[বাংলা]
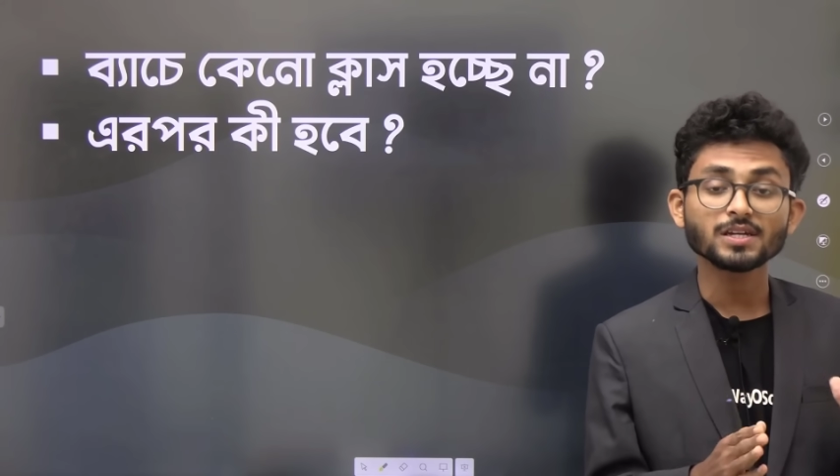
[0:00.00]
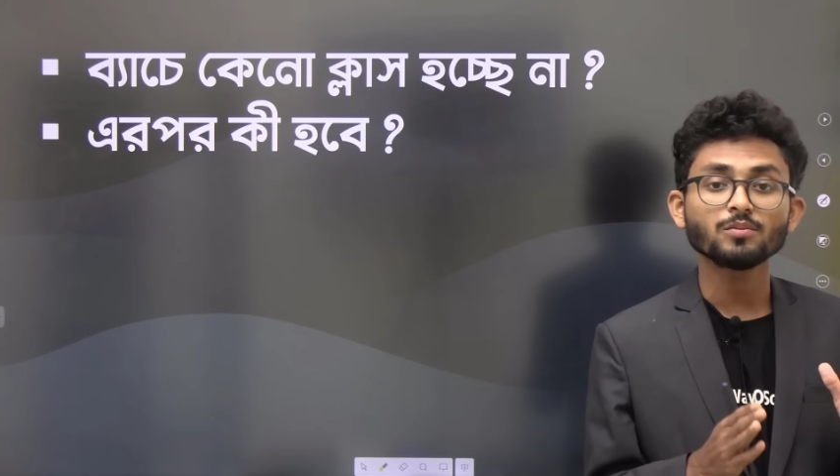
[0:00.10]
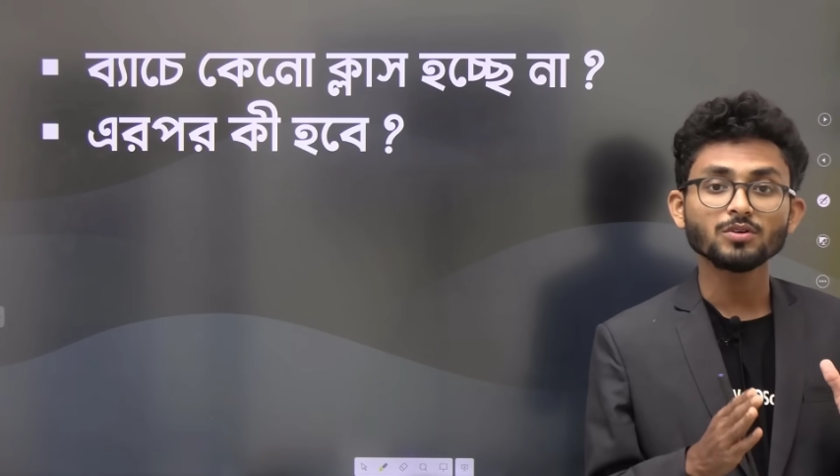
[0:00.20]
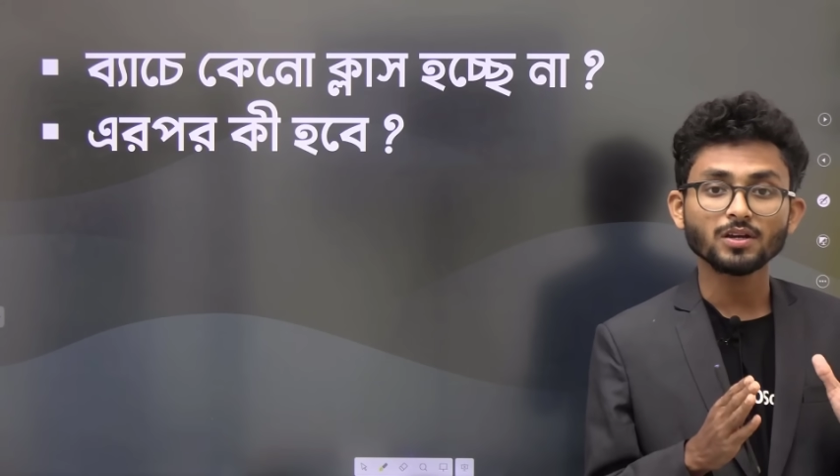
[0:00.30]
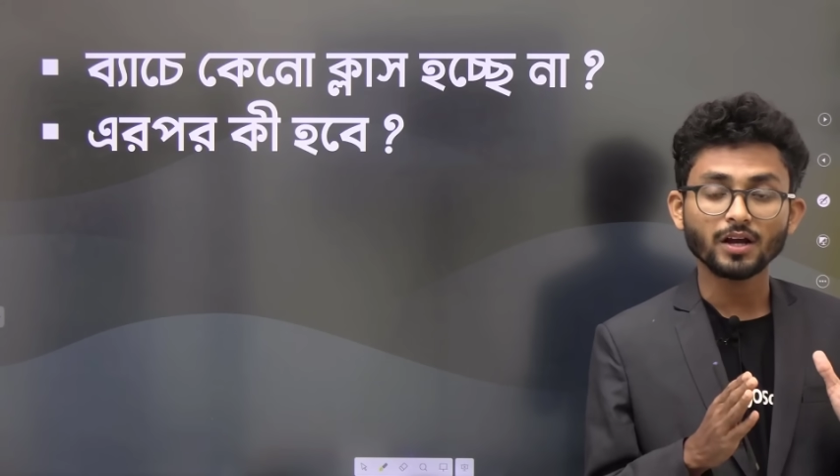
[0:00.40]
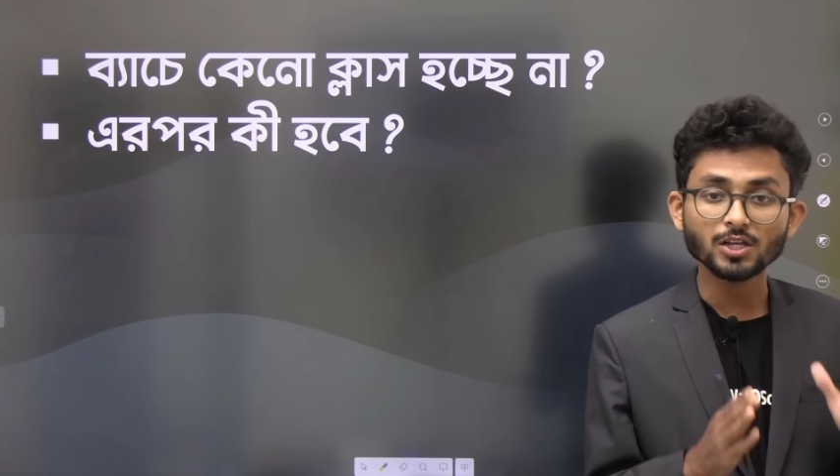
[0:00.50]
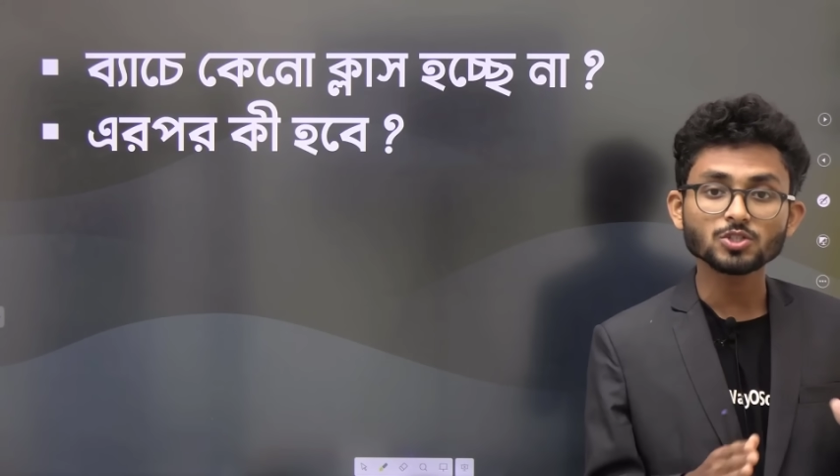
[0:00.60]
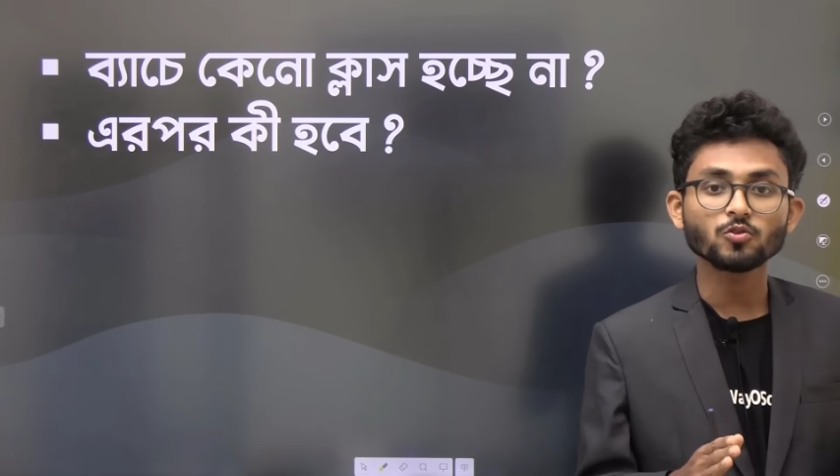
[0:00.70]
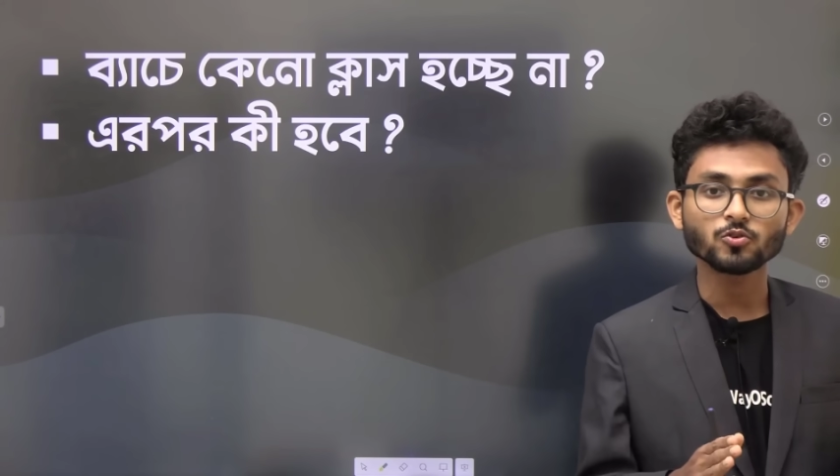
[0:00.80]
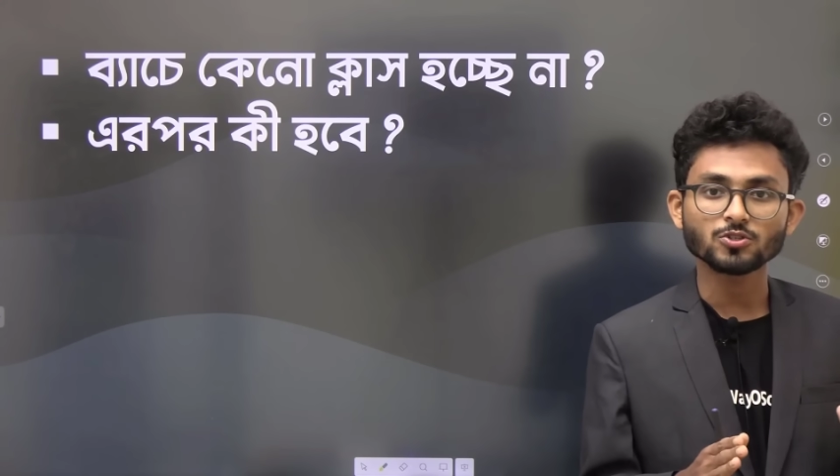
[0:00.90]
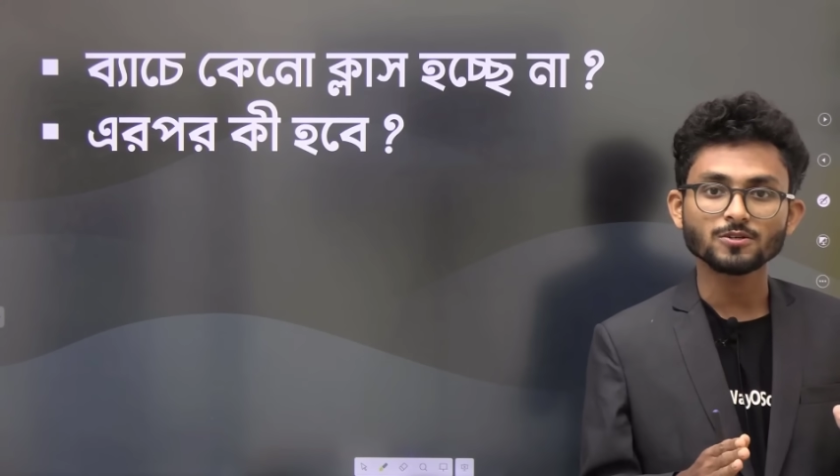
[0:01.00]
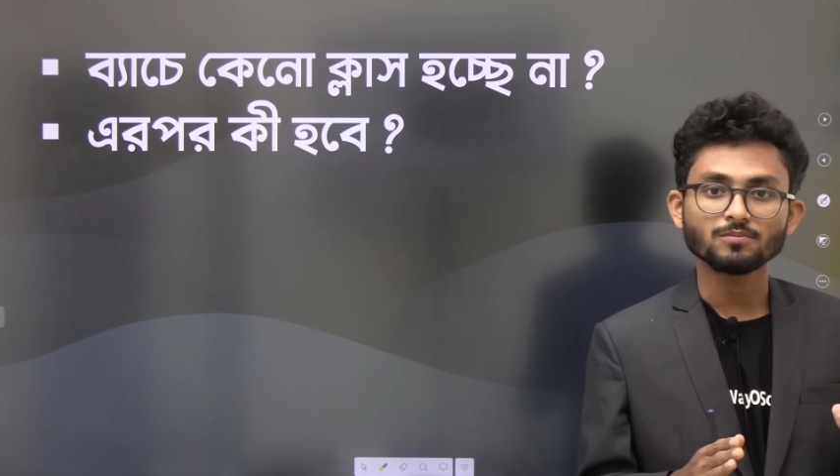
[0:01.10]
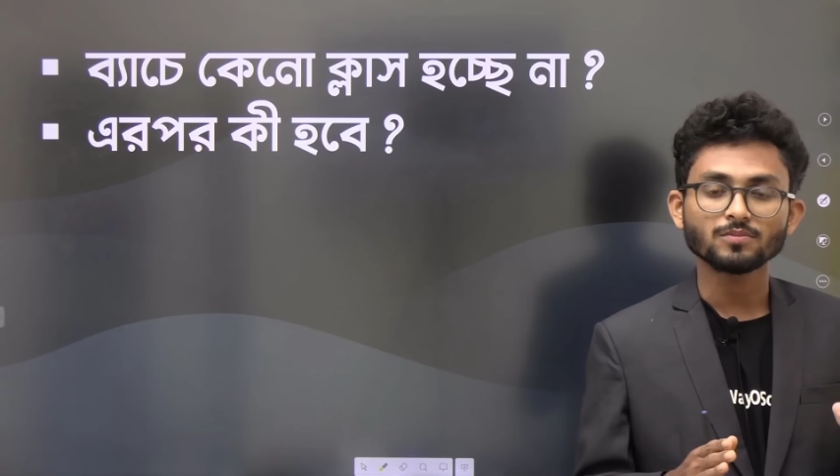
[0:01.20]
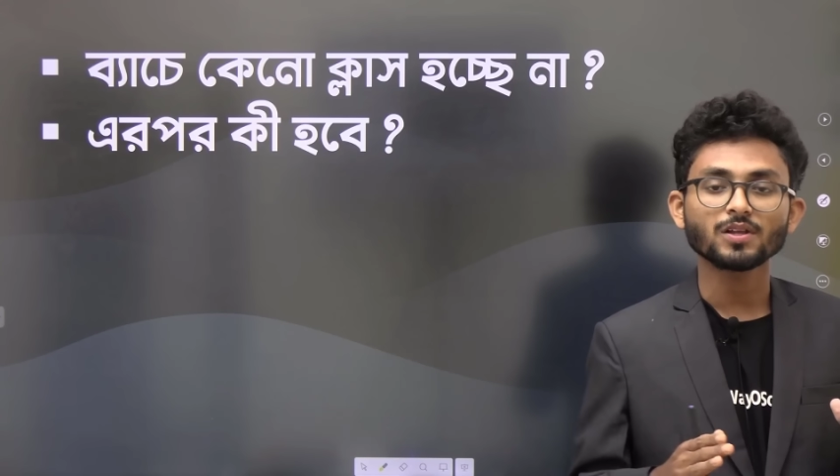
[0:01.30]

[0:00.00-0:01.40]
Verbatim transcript: জায়গায় আমি কাজ করছি